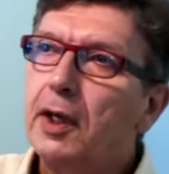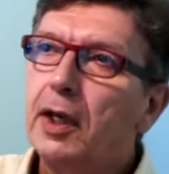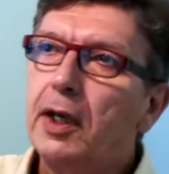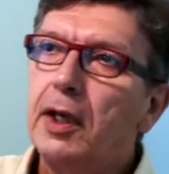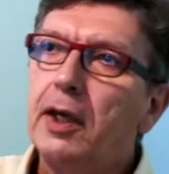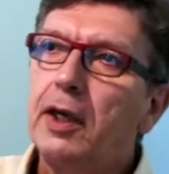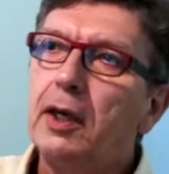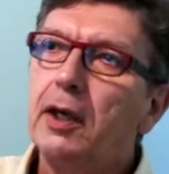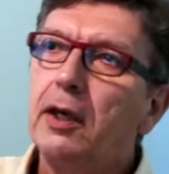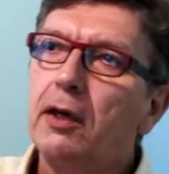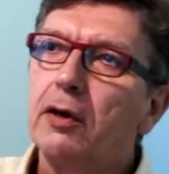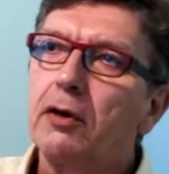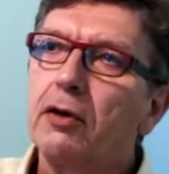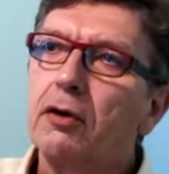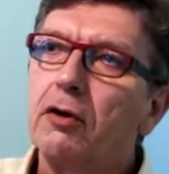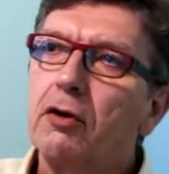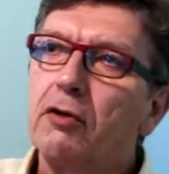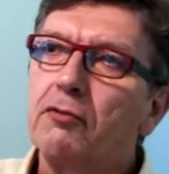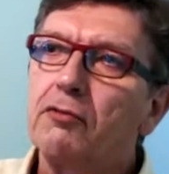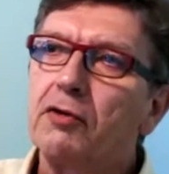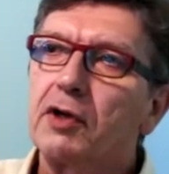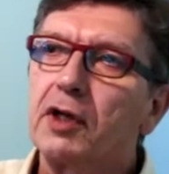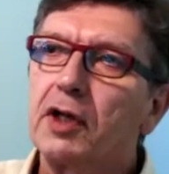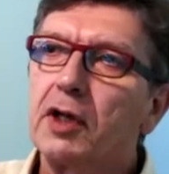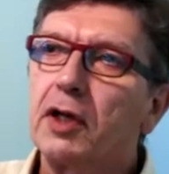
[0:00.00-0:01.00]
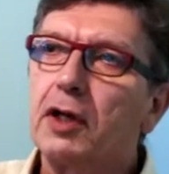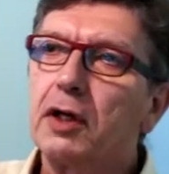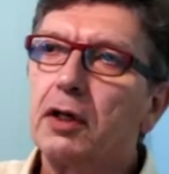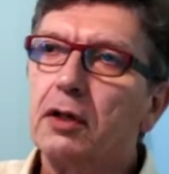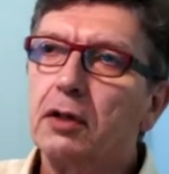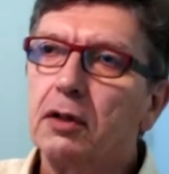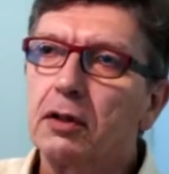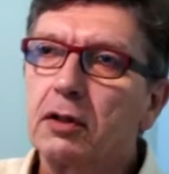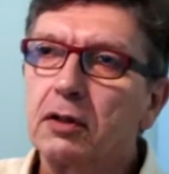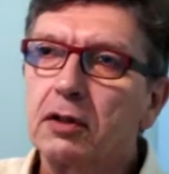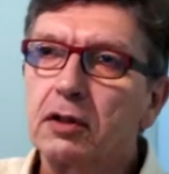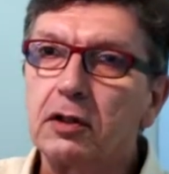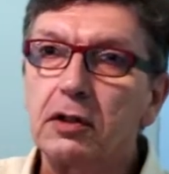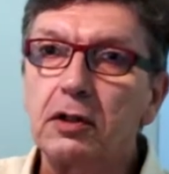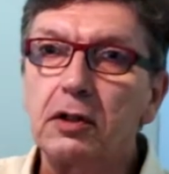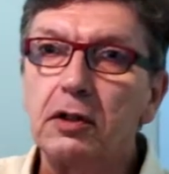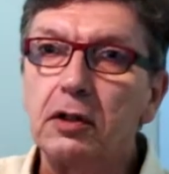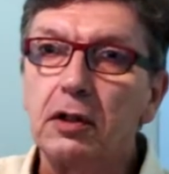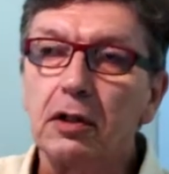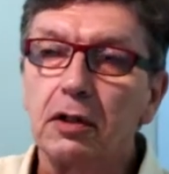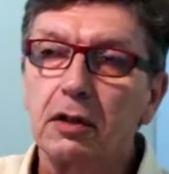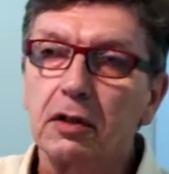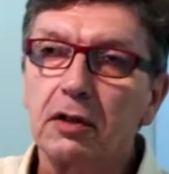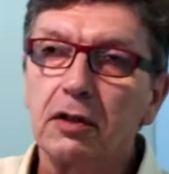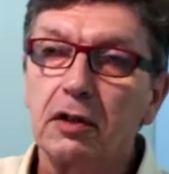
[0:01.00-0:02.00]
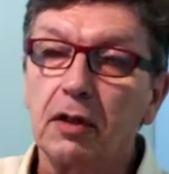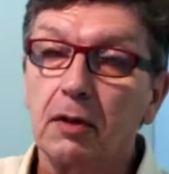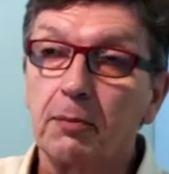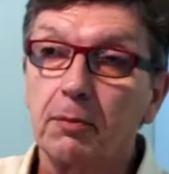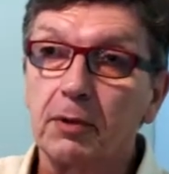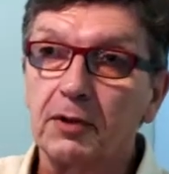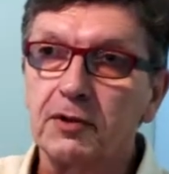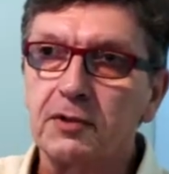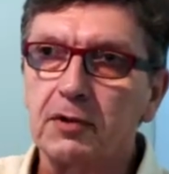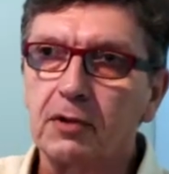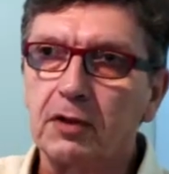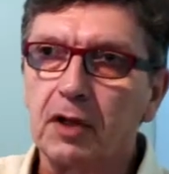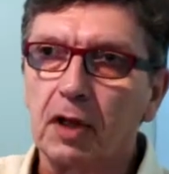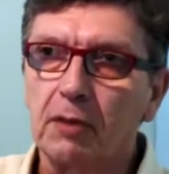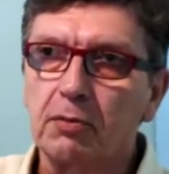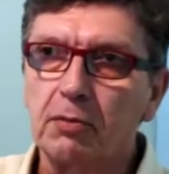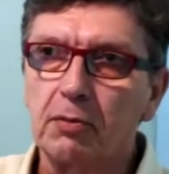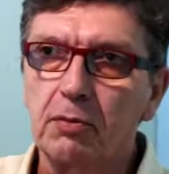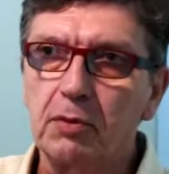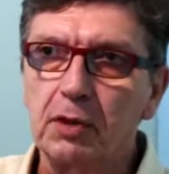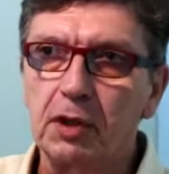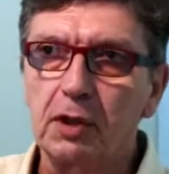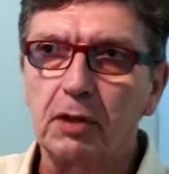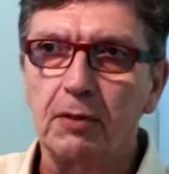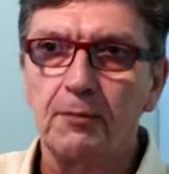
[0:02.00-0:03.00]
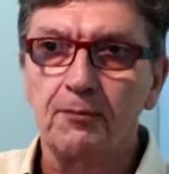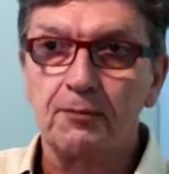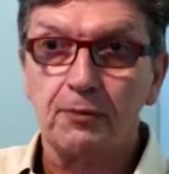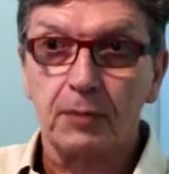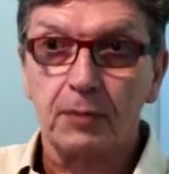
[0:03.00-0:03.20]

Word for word: et le voilà qui, qui, est président de la République.